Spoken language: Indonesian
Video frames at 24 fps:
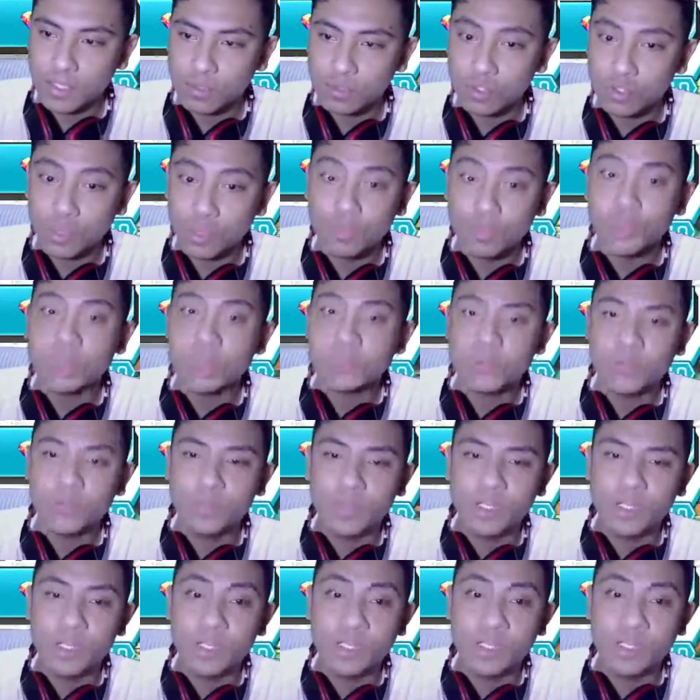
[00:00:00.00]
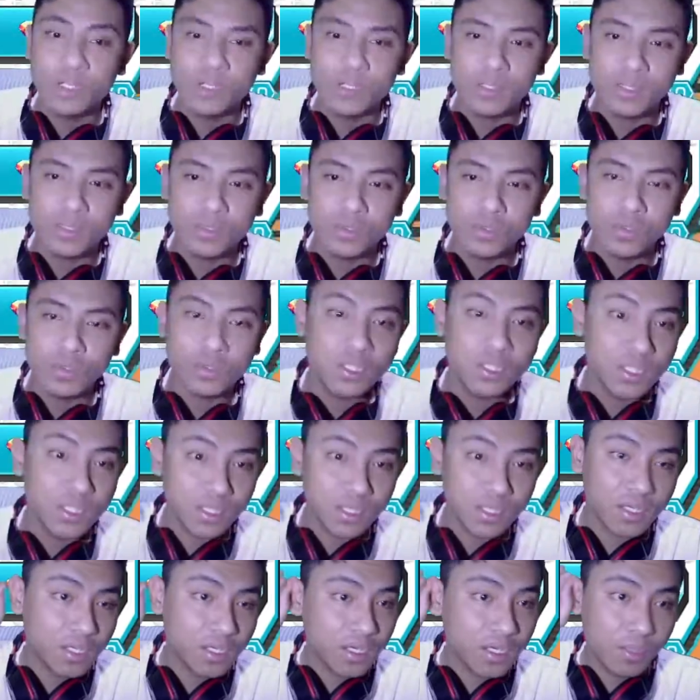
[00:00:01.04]
Usop Yasop ini untuk
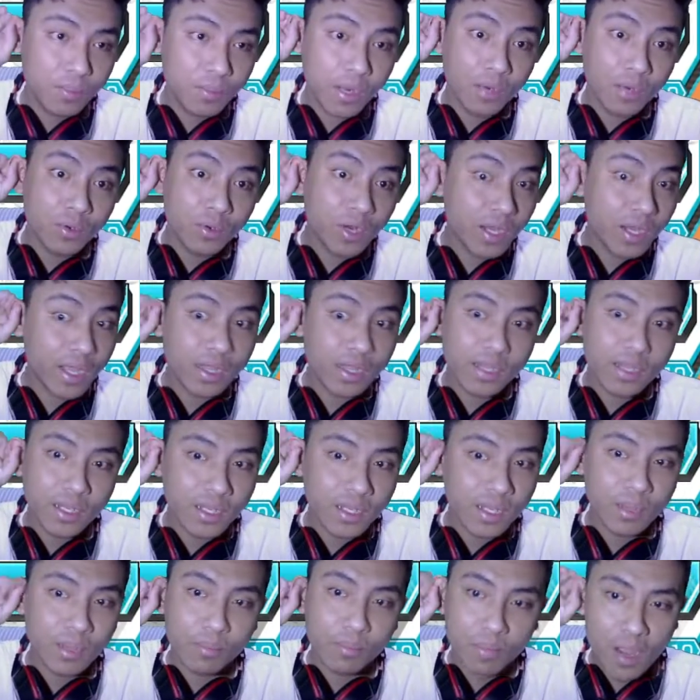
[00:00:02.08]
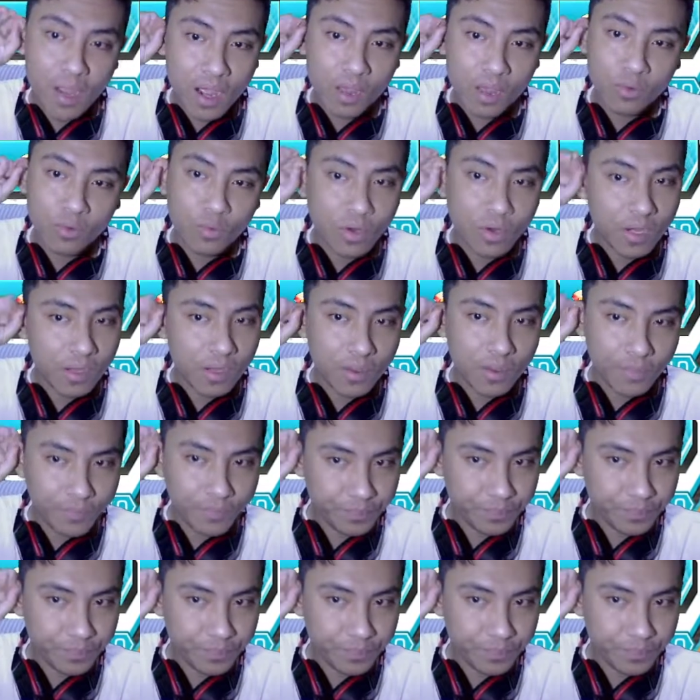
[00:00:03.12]
season ini baru kelihatan ya bahwa